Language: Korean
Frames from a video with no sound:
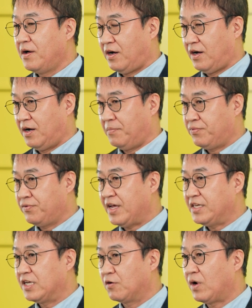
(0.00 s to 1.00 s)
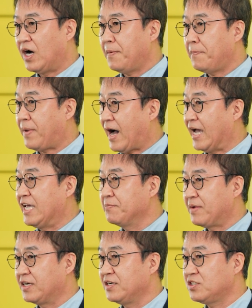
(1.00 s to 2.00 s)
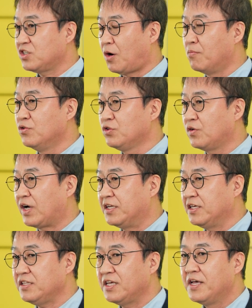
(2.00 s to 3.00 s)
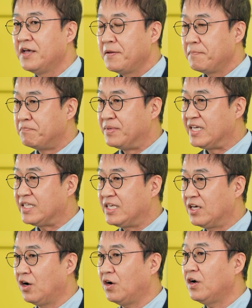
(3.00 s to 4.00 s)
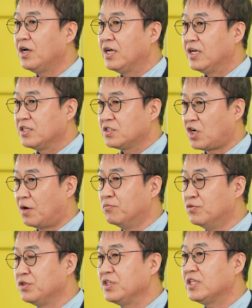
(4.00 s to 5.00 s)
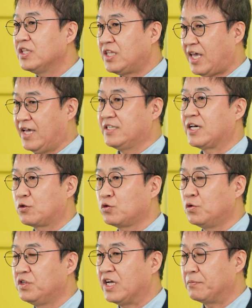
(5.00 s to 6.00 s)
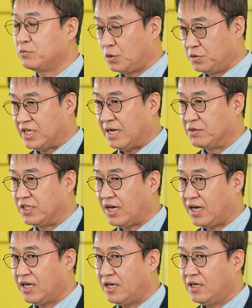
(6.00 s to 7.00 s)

어, 플래닝과 바잉만을 전문으로 하는 미디어 전문 대행사도 존재합니다.